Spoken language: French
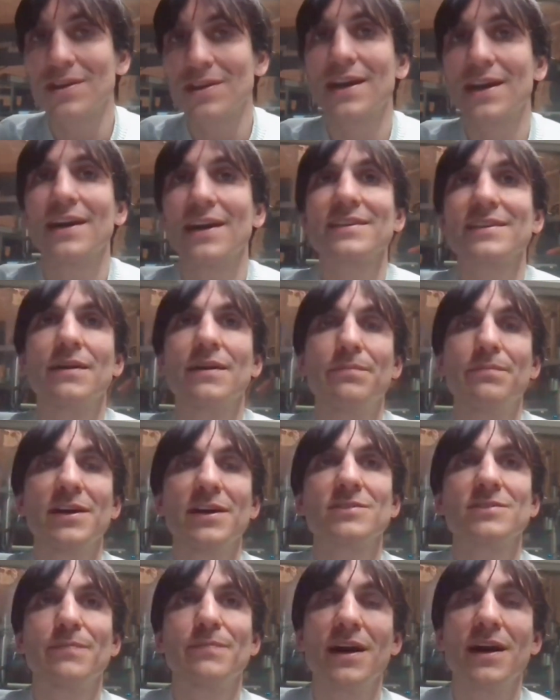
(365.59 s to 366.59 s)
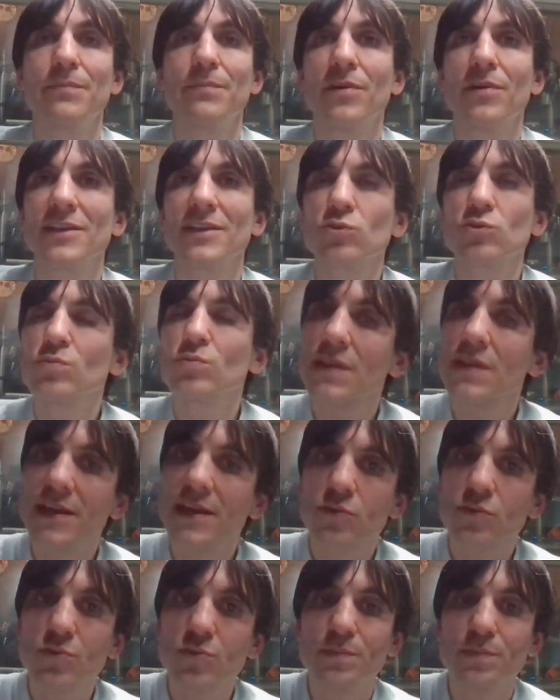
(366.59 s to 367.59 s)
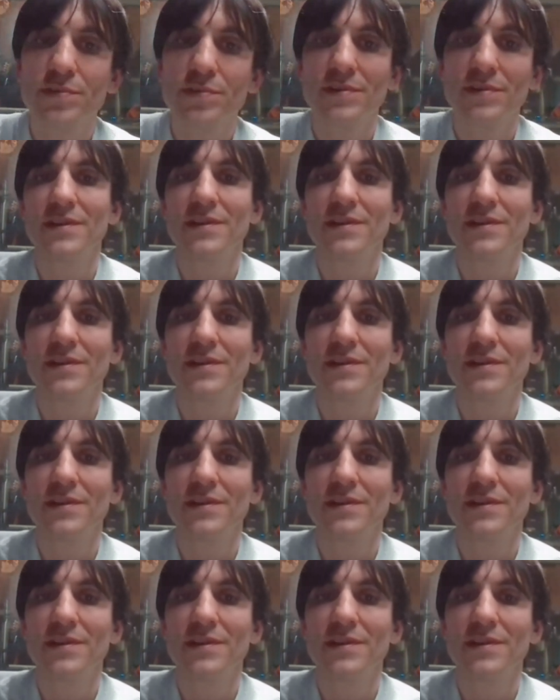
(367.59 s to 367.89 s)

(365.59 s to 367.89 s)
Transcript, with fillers: un rattrapage par rapport à tous les coupes